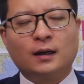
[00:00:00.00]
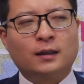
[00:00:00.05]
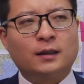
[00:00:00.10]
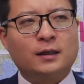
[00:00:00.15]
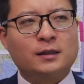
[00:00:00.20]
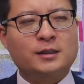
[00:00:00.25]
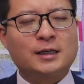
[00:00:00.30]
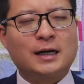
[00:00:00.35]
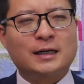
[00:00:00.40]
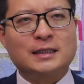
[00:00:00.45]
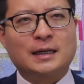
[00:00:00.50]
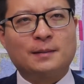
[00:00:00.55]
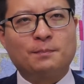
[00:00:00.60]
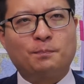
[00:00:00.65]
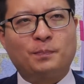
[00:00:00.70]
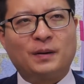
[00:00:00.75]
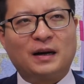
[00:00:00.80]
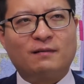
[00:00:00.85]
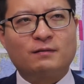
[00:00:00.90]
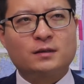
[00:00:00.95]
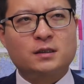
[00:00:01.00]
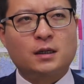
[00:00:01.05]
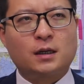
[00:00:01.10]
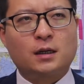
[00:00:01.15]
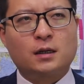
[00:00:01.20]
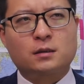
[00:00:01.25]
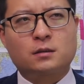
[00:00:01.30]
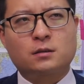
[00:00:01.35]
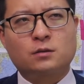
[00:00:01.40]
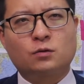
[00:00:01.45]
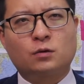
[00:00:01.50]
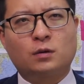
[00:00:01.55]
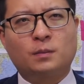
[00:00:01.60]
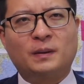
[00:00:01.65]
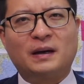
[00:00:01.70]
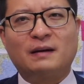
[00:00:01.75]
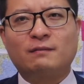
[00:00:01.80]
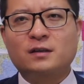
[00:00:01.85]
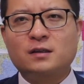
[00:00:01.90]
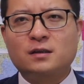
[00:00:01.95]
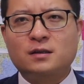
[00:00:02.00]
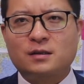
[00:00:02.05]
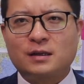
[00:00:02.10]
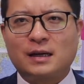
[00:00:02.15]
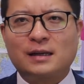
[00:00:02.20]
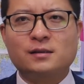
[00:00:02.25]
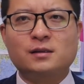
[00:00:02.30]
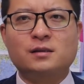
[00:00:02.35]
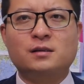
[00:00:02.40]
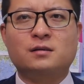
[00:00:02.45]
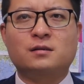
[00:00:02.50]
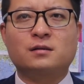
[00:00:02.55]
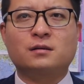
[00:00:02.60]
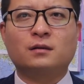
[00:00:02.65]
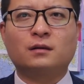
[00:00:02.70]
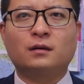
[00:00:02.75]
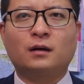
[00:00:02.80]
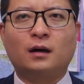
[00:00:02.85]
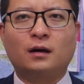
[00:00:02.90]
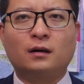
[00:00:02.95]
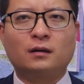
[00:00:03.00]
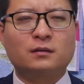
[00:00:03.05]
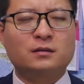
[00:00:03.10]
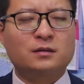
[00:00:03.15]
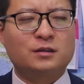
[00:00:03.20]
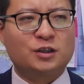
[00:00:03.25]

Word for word: 那下降百分之二十多、百分之三十啊，